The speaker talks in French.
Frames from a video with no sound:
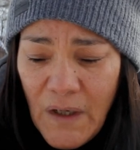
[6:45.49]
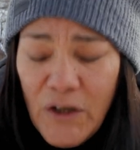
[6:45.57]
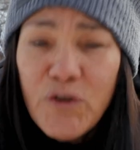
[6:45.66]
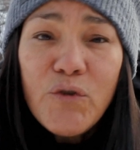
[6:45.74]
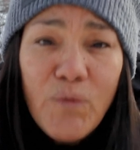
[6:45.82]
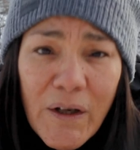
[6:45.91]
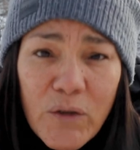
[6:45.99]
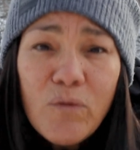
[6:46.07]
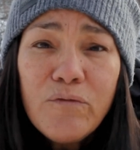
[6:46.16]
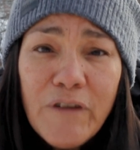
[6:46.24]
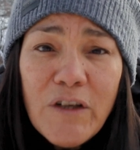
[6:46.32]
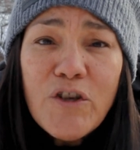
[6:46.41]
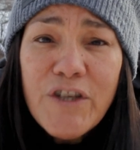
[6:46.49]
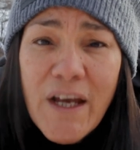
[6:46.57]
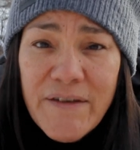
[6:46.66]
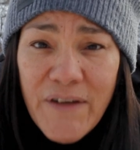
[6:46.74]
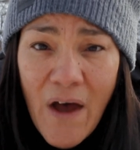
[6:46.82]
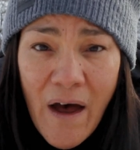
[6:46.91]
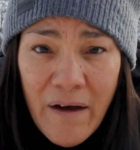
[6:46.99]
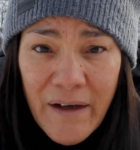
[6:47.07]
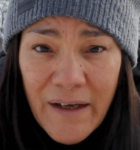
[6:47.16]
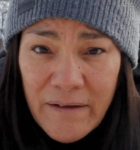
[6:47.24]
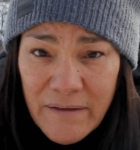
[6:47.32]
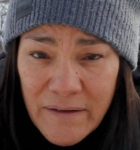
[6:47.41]
Tu dois trouver le chasseur
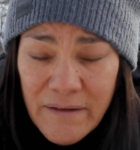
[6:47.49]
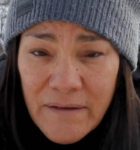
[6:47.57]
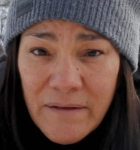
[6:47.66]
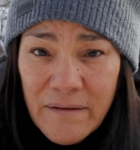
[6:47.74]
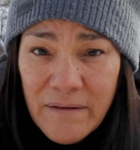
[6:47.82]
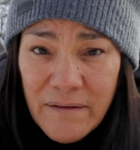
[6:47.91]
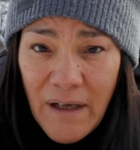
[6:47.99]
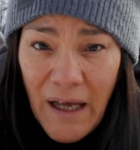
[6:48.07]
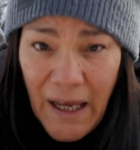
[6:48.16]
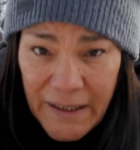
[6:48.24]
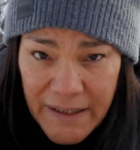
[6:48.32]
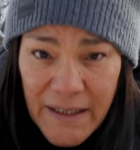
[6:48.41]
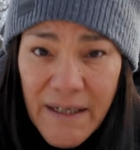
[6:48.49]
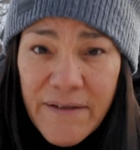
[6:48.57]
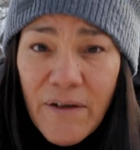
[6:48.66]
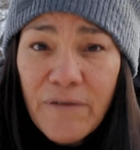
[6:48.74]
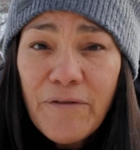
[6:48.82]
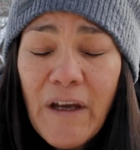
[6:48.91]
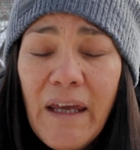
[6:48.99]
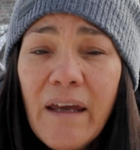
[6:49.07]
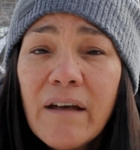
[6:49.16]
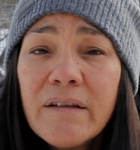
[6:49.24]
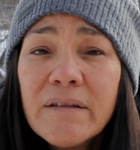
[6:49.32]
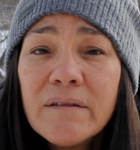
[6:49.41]
à qui les offrir.
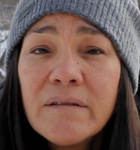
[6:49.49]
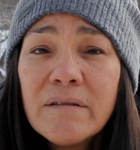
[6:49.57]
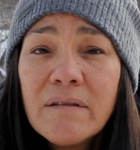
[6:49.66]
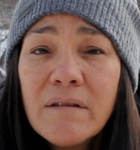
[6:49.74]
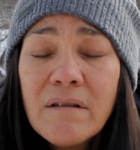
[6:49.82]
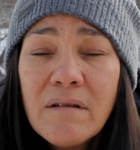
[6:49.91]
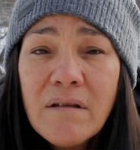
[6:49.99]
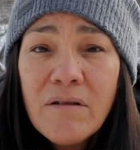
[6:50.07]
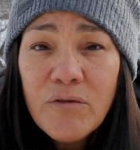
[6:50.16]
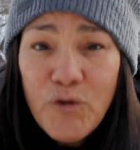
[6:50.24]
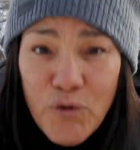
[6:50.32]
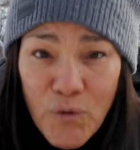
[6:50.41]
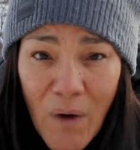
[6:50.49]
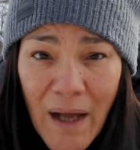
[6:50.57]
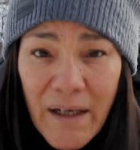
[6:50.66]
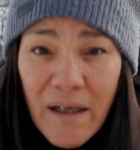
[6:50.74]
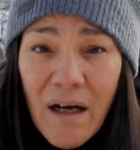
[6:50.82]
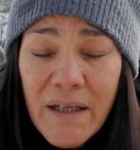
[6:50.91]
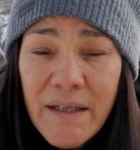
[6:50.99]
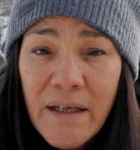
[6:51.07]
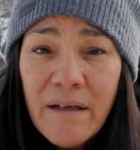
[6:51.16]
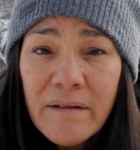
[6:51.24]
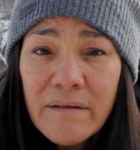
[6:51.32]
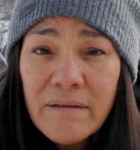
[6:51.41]
Tu dois les gagner.
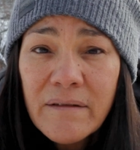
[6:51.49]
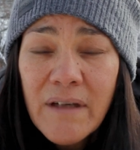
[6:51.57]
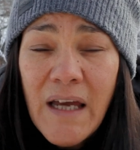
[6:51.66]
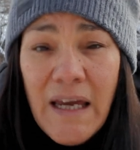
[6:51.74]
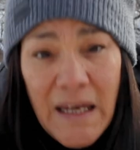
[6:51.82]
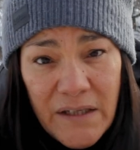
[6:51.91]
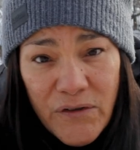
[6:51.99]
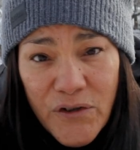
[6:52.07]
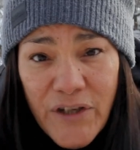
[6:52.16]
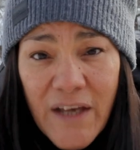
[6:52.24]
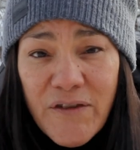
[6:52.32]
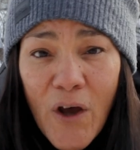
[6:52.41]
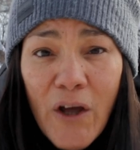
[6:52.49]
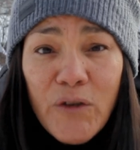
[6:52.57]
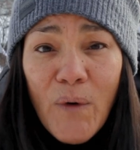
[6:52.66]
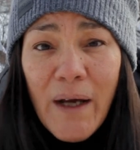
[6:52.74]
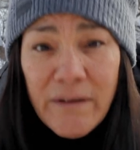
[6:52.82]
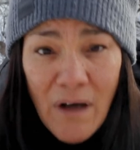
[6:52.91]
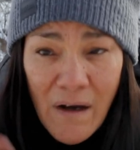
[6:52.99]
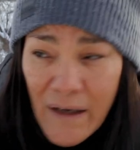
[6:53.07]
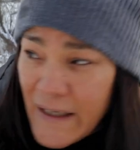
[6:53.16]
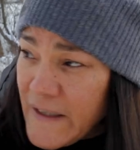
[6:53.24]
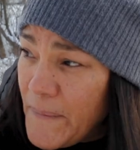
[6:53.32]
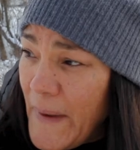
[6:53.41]
Et ce chasseur doit être en
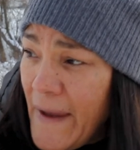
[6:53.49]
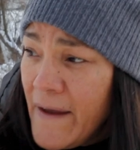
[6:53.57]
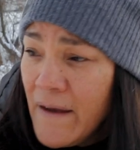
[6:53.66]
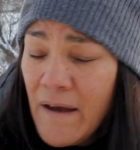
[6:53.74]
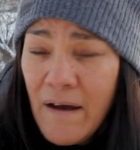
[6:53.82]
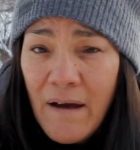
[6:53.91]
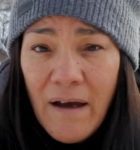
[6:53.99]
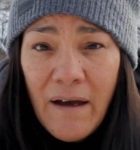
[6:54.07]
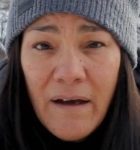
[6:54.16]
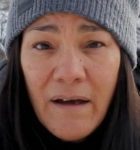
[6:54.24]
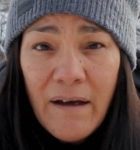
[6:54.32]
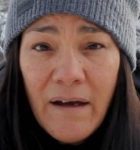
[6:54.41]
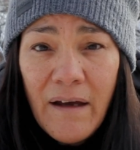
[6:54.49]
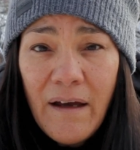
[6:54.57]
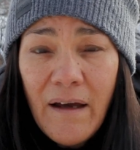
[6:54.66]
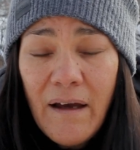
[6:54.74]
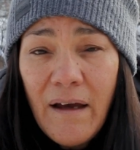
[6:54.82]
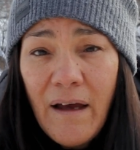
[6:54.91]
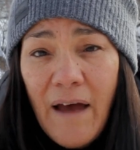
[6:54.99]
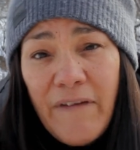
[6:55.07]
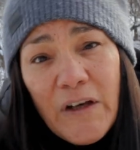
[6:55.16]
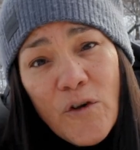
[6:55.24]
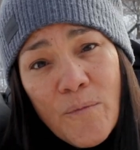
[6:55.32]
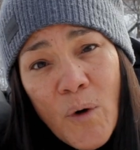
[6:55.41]
respect
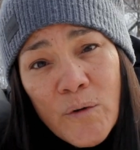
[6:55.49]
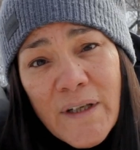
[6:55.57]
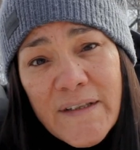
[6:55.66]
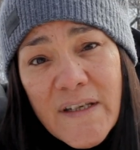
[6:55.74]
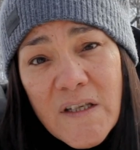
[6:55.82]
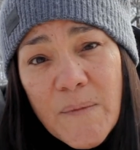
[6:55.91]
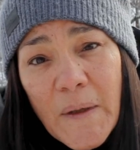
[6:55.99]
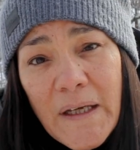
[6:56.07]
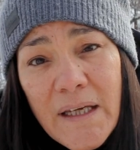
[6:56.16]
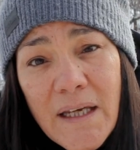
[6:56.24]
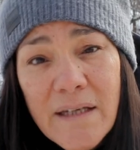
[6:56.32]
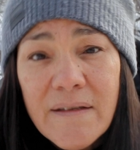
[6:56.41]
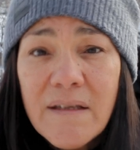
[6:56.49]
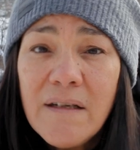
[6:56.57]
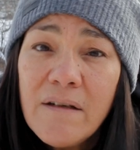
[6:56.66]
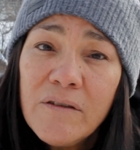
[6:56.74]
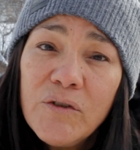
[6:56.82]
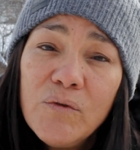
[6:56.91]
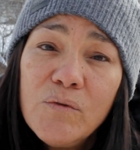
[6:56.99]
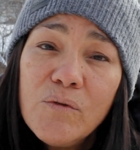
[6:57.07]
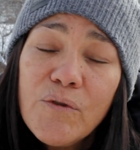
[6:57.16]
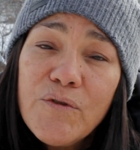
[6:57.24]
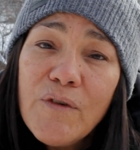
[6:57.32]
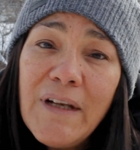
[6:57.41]
avec le monde des esprits et ce qui
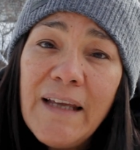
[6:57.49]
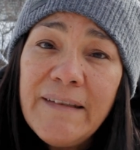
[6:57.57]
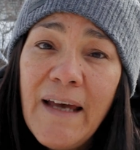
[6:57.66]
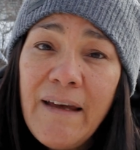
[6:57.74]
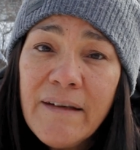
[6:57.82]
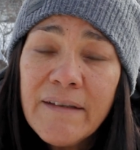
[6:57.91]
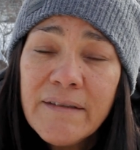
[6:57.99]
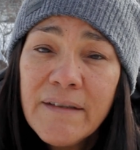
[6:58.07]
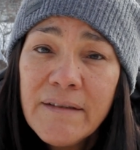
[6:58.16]
l'entoure sur la terre.